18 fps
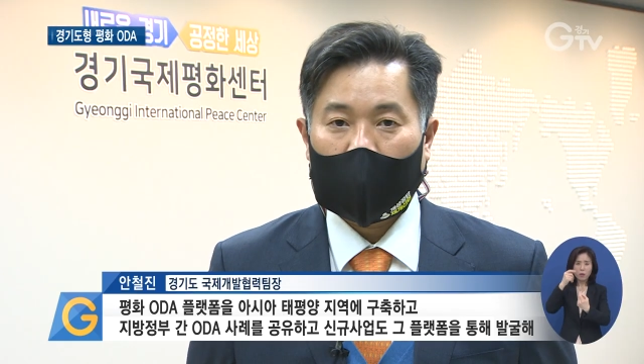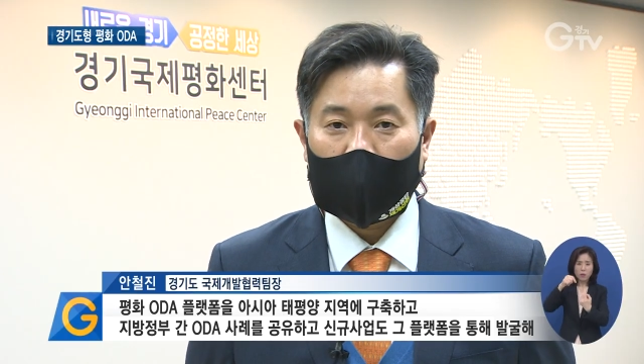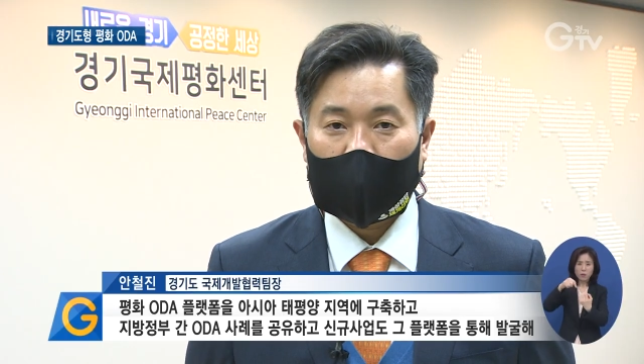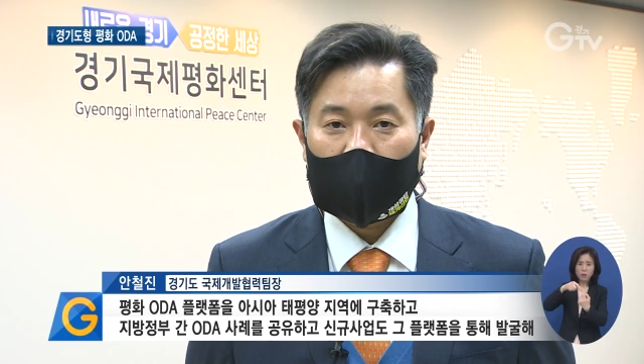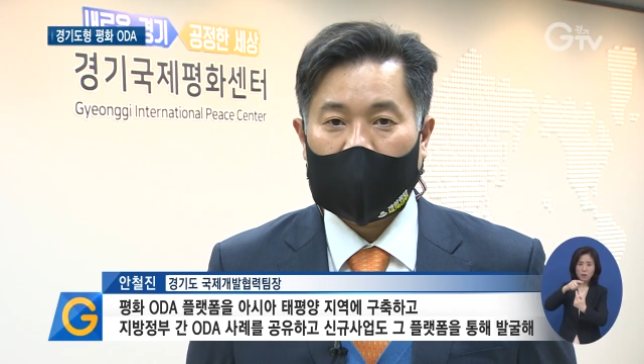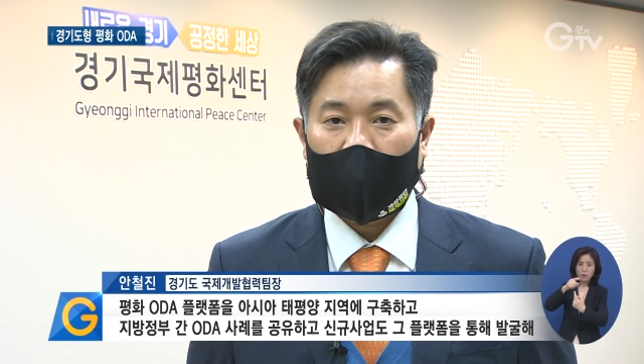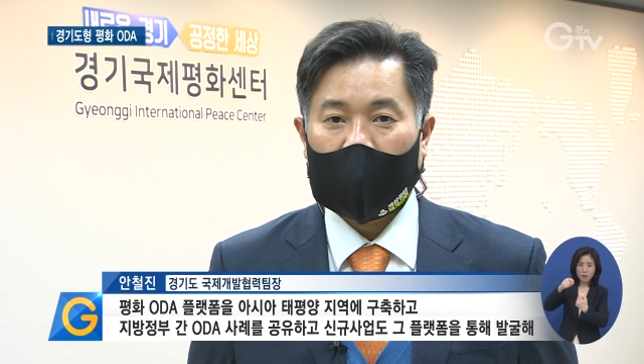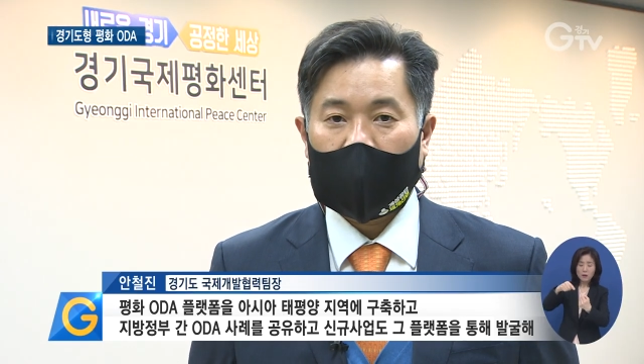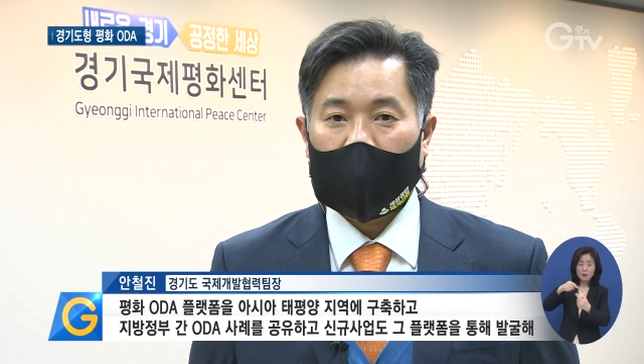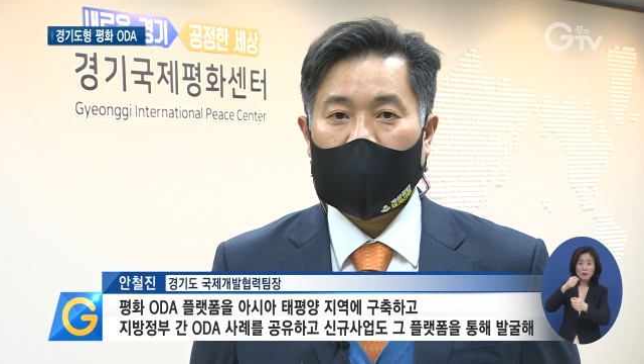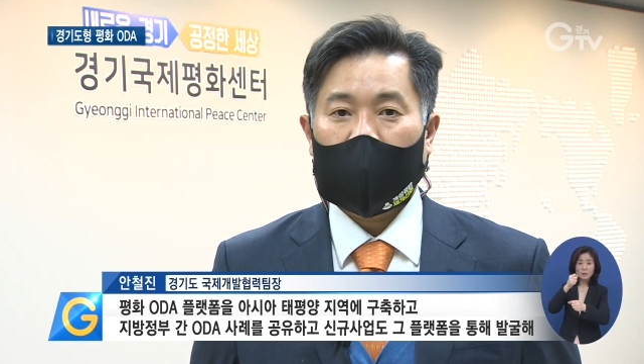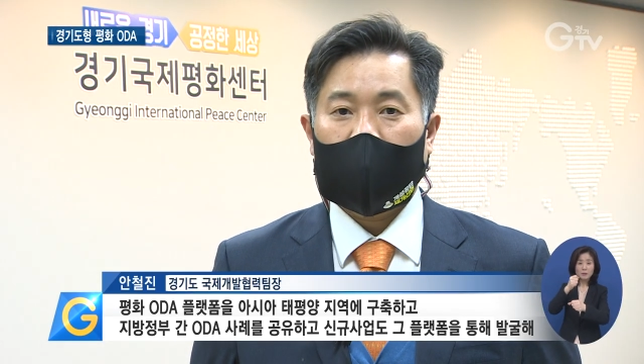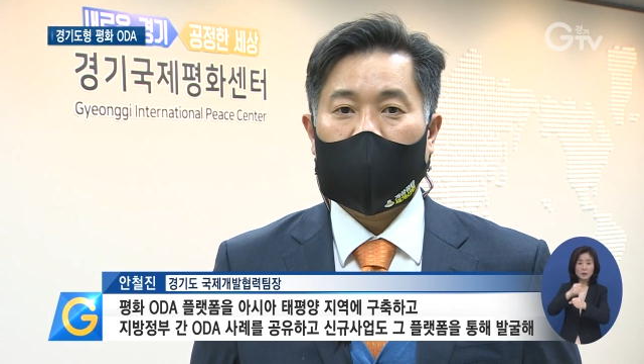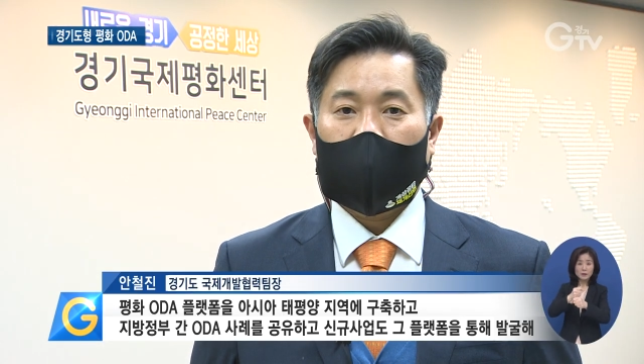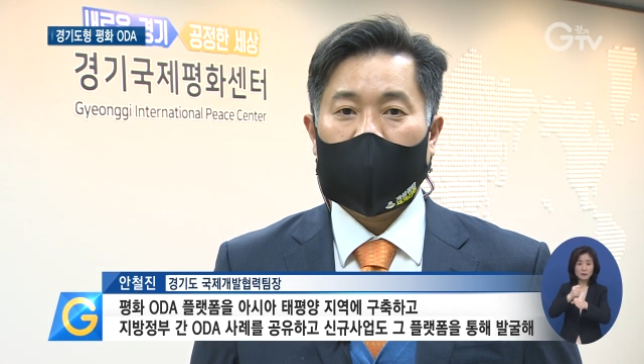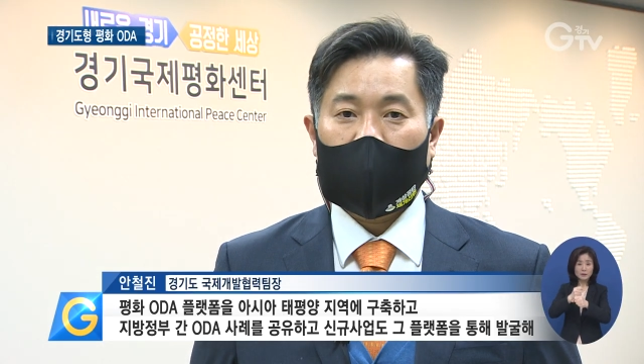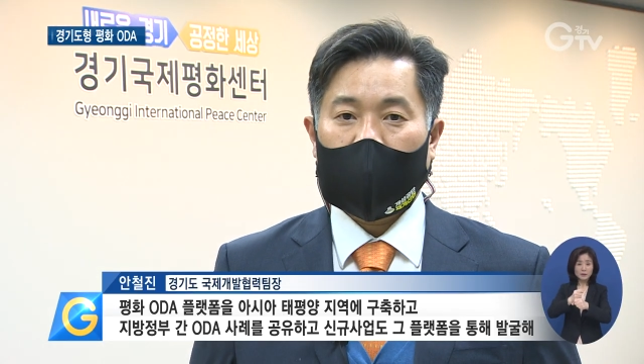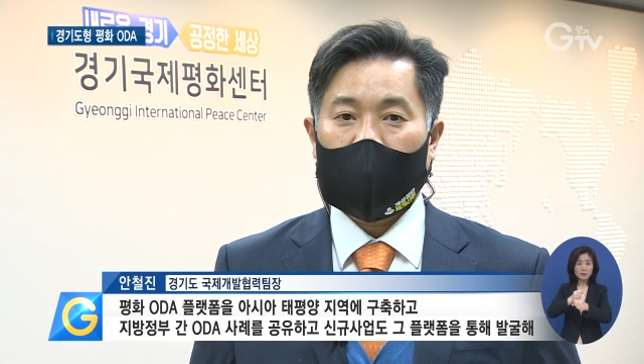
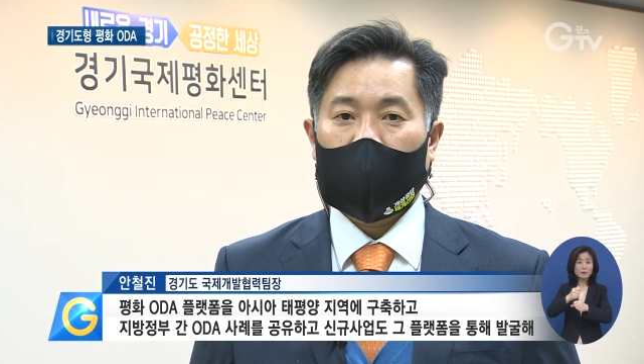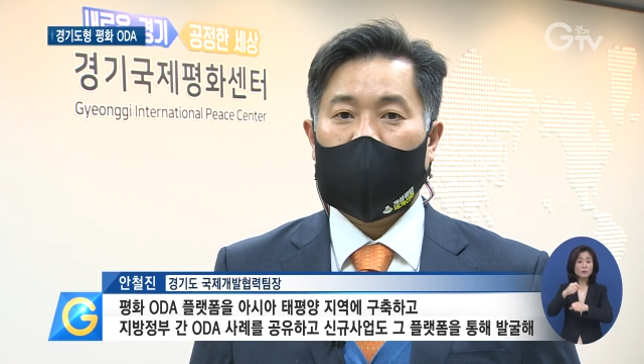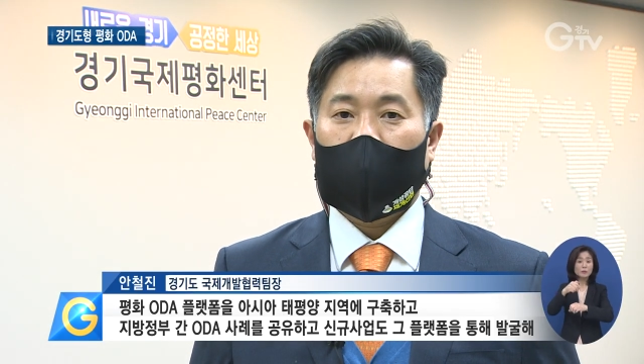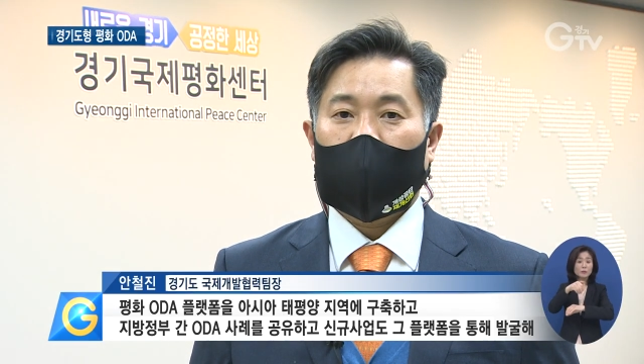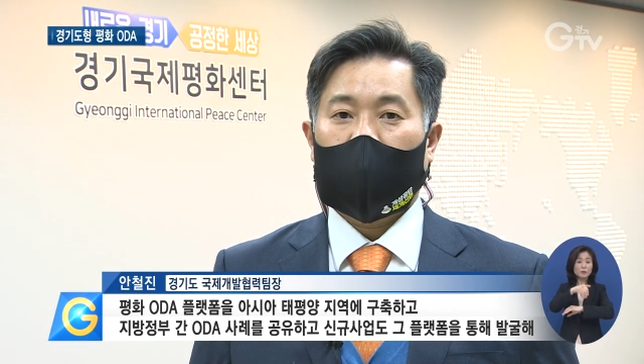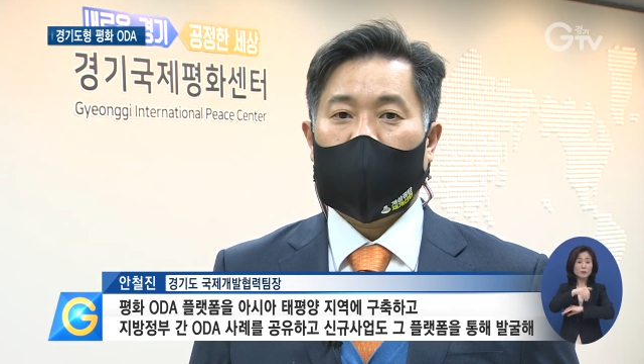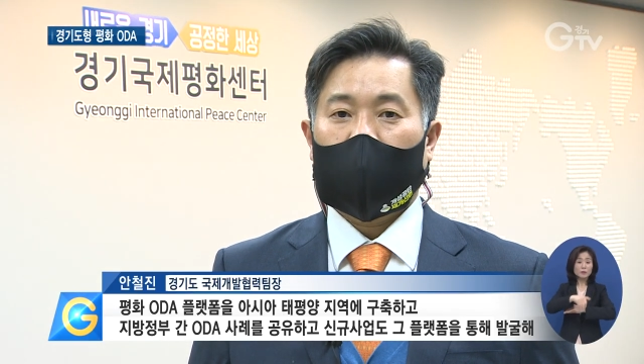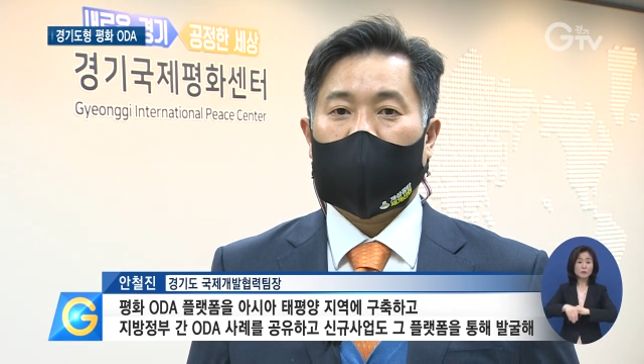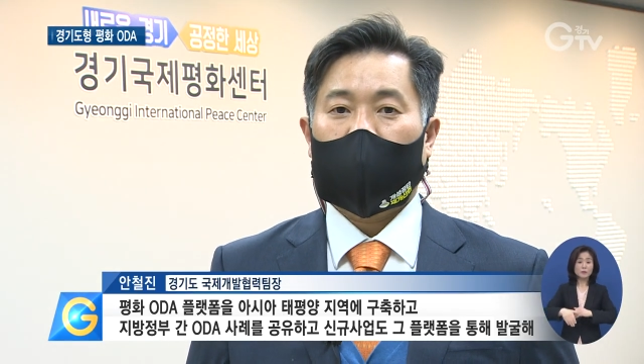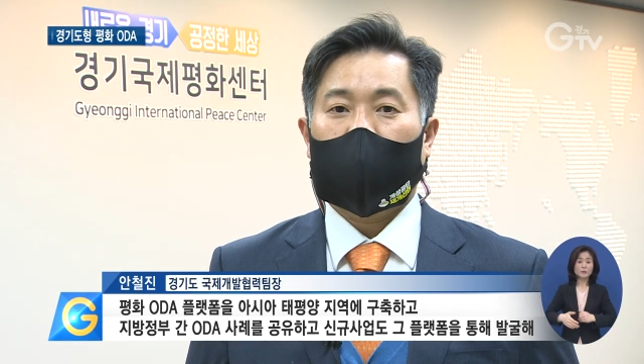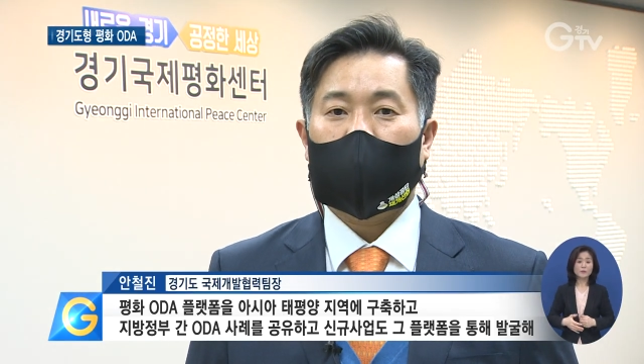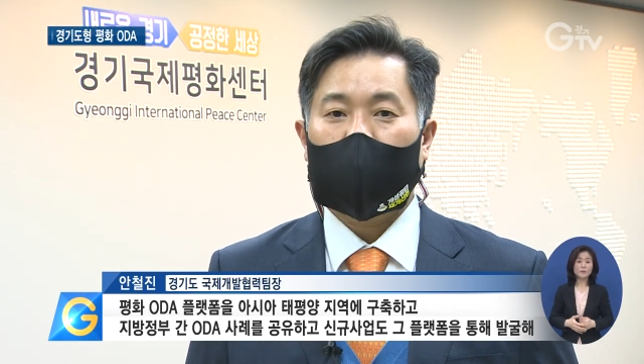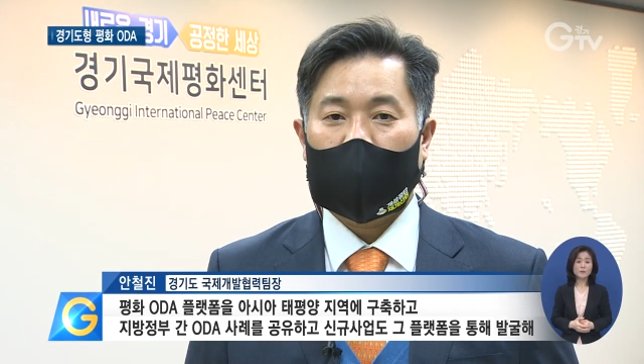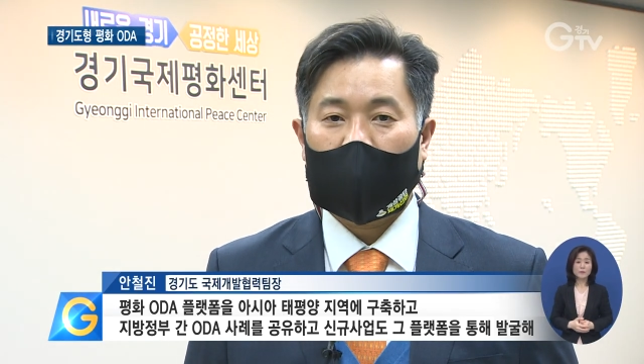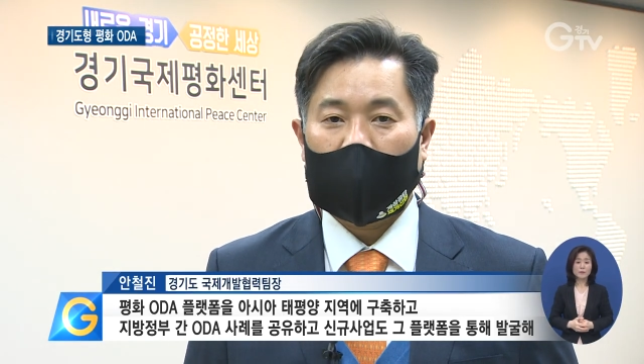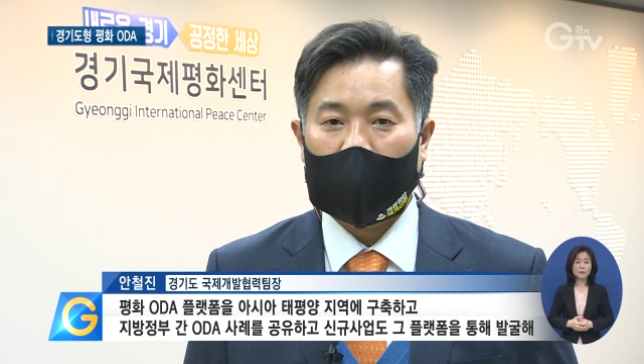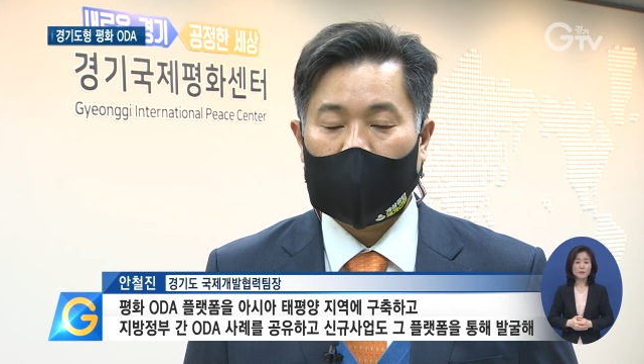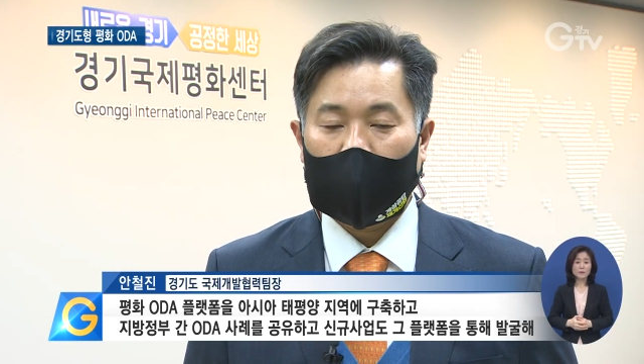오디에이
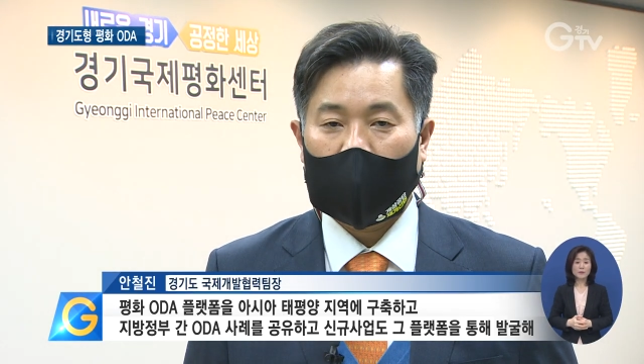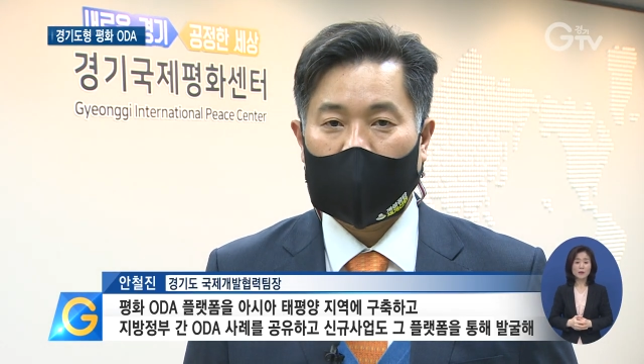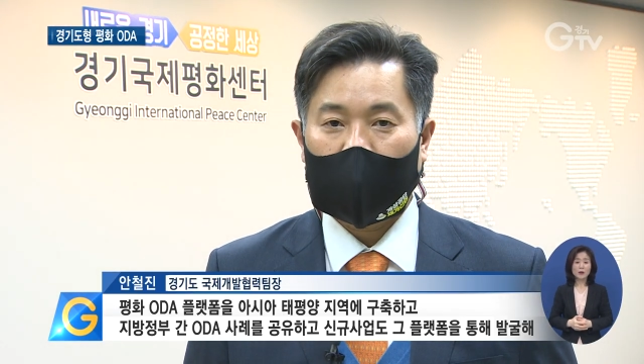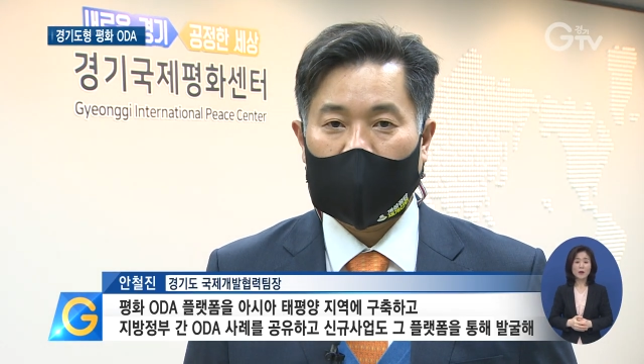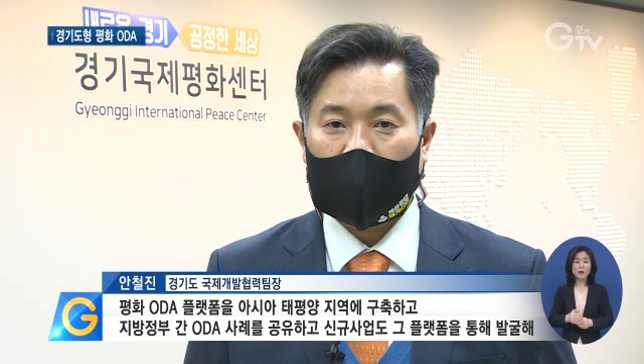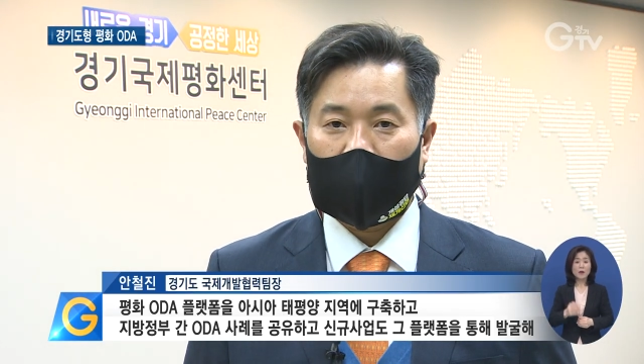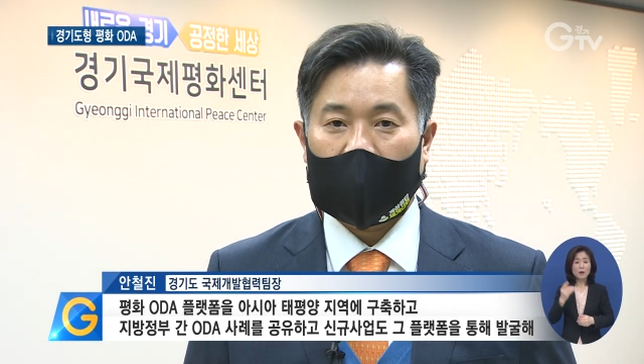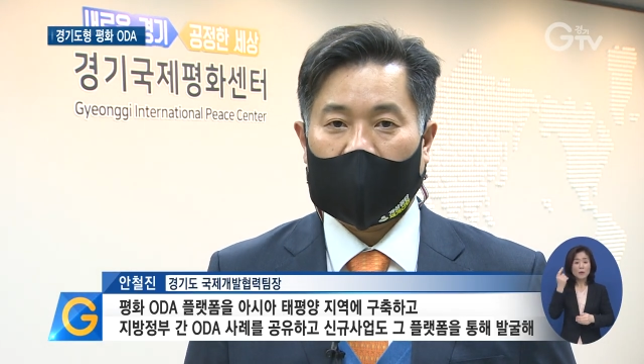플랫폼을